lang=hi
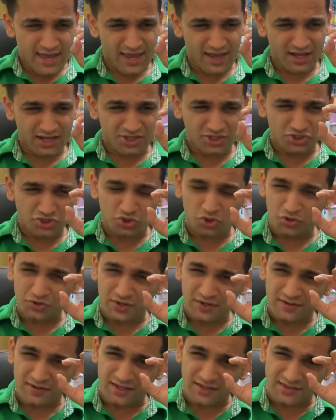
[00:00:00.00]
एक
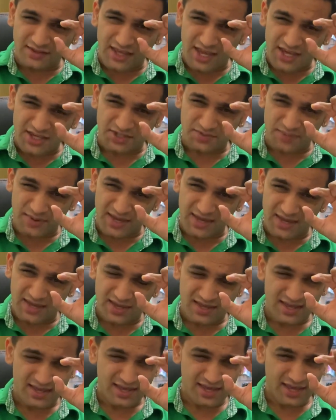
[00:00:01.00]
छोटे से देश में
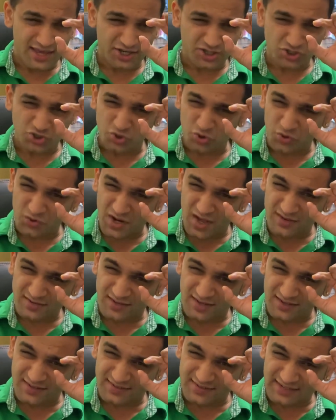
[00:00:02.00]
एक छोटा
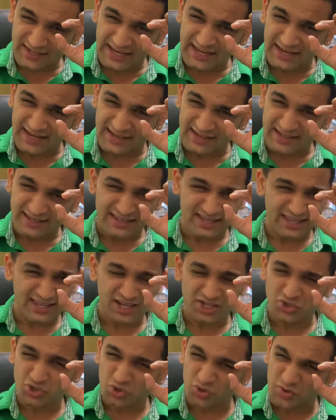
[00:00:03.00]
सा स्टेट
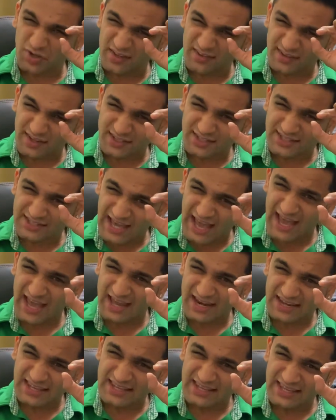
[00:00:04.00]
एक छोटा सा
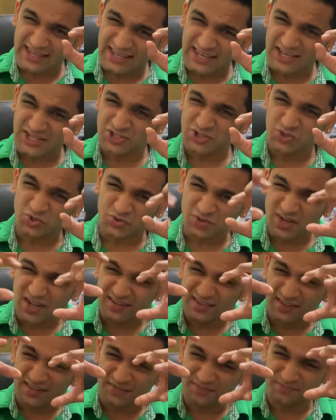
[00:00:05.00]
शहर एक छोटा
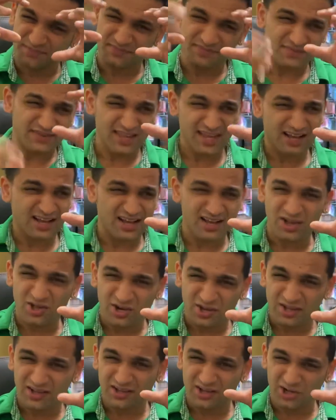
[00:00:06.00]
सा एक
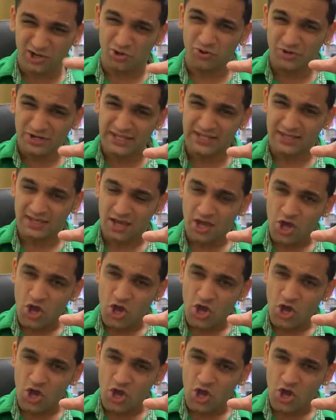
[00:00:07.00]
कॉलोनी